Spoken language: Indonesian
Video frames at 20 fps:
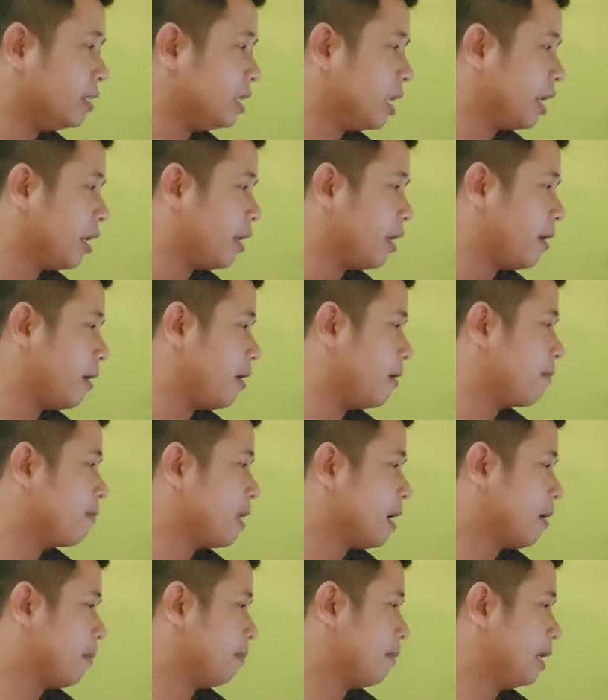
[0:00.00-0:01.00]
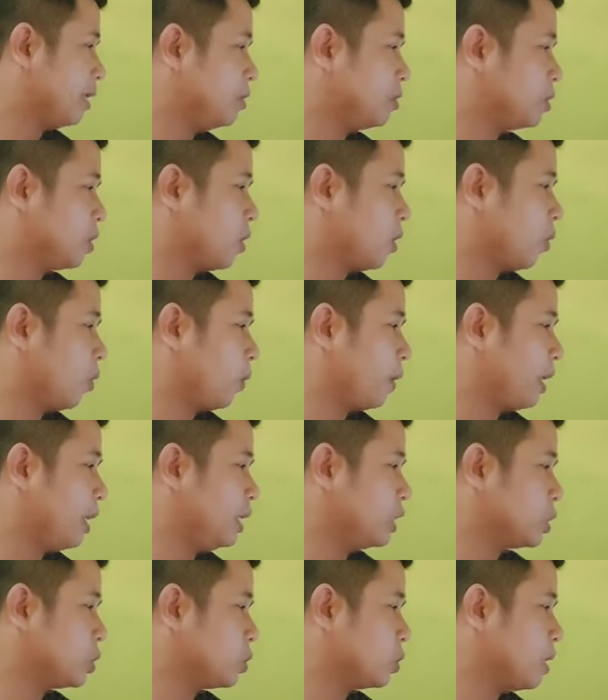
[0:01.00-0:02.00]
Jadi Pak Jokowi
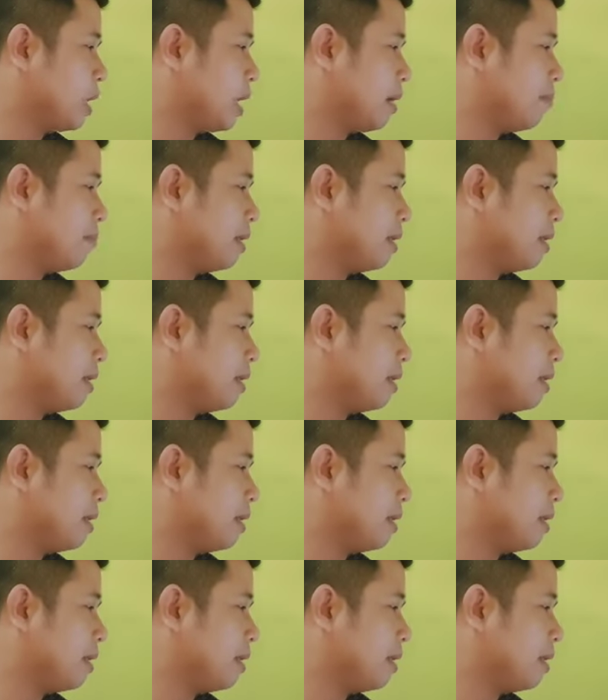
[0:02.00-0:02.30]
sudah